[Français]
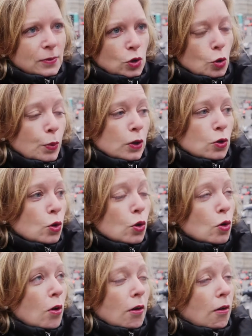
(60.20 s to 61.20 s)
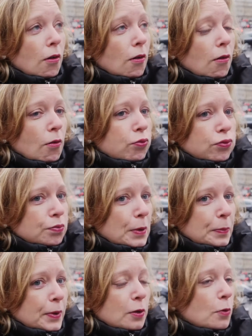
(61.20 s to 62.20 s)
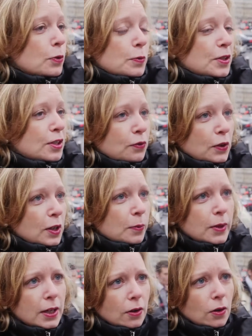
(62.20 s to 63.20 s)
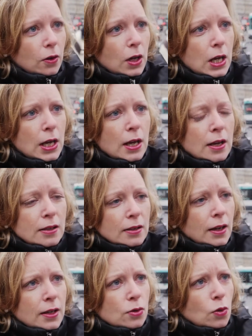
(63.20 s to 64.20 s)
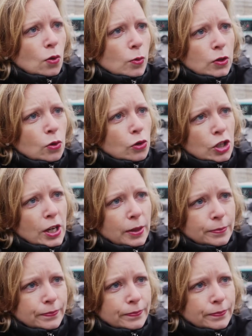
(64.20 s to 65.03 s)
J'ai pas de coût, euh, pas de prix spécifique, mais ça reste selon moi trop cher.